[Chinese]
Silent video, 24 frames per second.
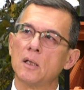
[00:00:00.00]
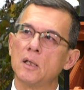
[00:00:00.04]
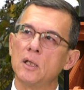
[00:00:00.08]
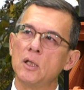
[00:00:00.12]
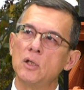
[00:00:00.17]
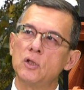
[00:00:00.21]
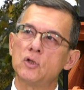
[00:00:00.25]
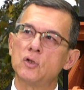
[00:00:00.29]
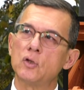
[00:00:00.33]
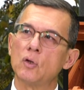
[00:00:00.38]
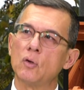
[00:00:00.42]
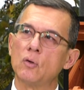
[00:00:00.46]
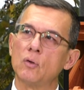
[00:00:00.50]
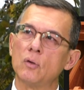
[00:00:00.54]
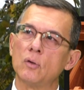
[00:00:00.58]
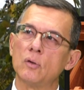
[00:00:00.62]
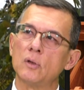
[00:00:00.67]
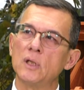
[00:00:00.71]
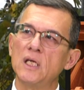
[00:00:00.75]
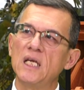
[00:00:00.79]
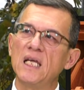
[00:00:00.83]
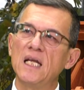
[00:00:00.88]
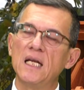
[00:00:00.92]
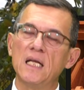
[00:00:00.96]
一
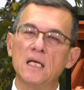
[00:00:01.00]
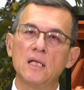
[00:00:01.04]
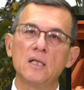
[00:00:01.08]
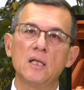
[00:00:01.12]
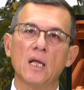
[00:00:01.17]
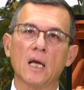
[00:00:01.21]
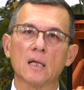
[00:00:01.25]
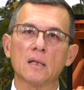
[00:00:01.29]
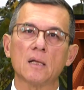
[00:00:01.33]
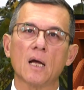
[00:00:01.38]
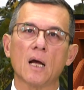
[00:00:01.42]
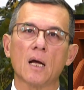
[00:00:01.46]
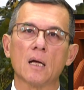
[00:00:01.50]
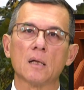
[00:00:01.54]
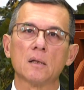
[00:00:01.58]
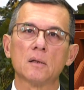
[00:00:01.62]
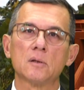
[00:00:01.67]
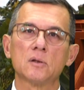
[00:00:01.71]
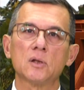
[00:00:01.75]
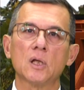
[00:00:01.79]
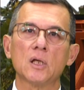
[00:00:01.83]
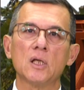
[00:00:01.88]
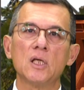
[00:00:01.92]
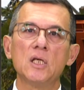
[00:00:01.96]
九一零年呐，
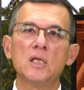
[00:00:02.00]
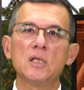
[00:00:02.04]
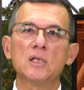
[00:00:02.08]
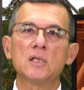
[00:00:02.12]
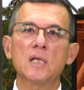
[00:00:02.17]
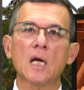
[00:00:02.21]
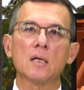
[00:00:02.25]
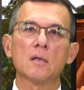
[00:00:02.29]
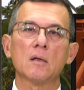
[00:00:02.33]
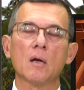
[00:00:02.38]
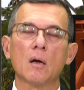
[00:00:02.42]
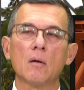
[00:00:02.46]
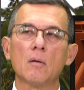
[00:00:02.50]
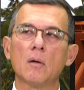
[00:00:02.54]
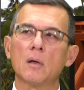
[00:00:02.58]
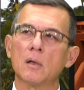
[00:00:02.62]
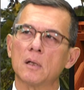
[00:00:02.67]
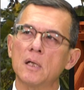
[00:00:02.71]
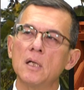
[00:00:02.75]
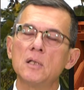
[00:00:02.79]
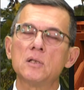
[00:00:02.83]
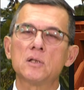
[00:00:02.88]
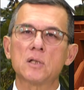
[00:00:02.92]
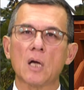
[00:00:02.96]
这个一战呃
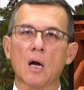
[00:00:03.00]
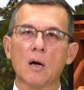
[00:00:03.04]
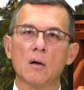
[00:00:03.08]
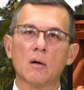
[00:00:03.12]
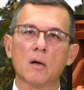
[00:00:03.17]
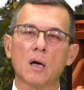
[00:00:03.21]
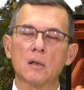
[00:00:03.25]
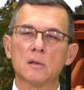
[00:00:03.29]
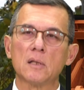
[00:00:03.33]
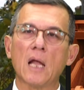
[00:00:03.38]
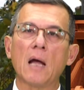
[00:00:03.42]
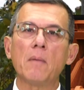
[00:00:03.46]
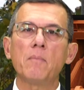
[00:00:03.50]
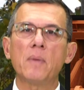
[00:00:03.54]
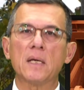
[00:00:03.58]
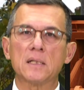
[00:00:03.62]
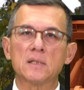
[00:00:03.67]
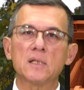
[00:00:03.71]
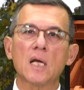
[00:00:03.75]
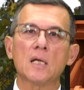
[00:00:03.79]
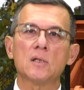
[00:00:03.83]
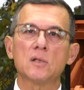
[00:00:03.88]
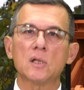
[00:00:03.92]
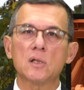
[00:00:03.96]
更早哦，南北
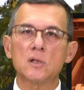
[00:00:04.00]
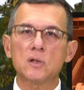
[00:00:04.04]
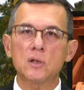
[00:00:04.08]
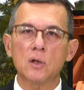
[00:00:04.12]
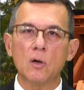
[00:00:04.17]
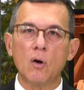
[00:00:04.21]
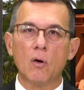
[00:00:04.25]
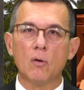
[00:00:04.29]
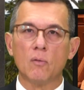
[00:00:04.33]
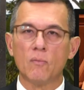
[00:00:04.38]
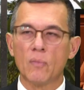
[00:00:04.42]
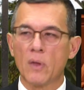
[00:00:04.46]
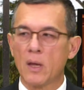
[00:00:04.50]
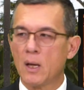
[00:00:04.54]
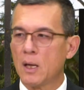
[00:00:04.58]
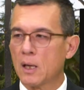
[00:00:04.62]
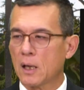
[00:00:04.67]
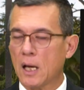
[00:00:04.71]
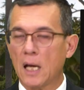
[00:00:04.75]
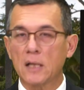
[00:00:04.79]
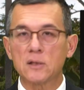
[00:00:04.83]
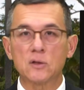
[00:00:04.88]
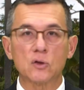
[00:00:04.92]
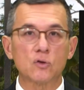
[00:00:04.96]
战争之后
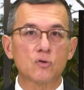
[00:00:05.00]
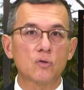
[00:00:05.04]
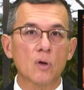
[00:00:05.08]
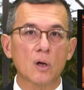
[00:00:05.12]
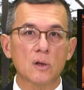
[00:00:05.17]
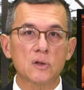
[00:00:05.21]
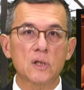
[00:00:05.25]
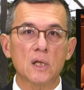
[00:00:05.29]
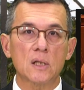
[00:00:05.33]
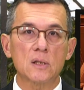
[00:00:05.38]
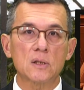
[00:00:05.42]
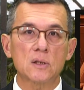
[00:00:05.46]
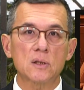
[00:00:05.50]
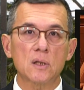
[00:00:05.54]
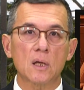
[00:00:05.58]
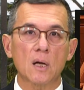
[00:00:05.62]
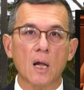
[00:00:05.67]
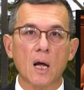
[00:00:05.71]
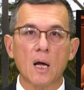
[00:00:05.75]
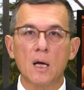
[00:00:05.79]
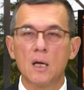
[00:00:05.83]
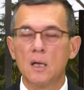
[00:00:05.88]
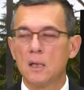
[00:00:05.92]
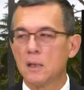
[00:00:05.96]
开始需要建设
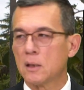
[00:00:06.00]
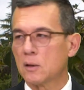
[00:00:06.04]
啦，